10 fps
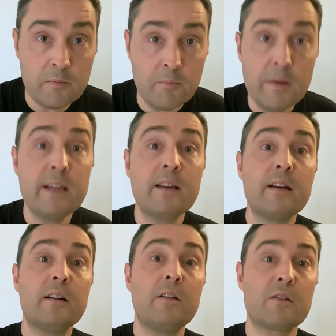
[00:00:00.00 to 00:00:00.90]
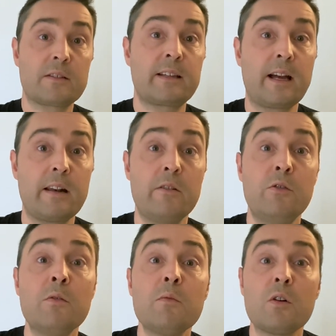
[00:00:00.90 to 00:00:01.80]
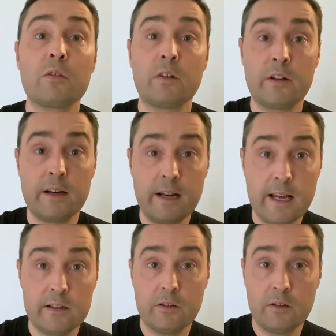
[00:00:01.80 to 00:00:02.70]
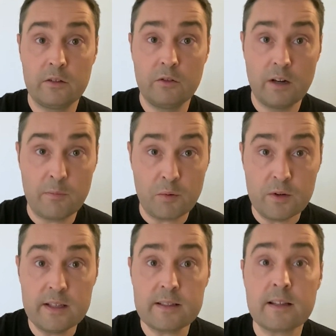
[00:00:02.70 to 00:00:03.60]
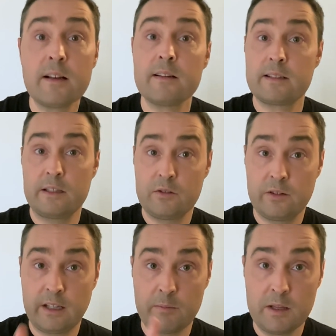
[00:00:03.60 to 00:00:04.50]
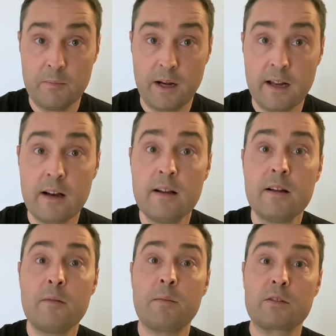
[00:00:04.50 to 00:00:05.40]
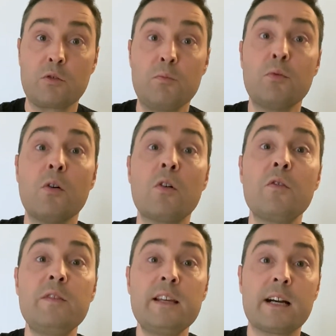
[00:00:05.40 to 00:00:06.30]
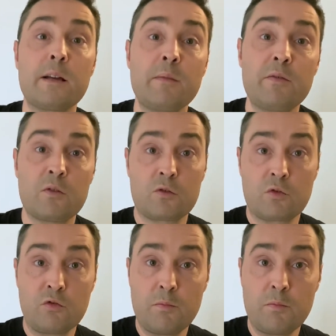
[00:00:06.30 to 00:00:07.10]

mais lorsqu'elle demande l'aide de la police, ça ne se termine pas là, parce que pour en revenir à la méfiance dont je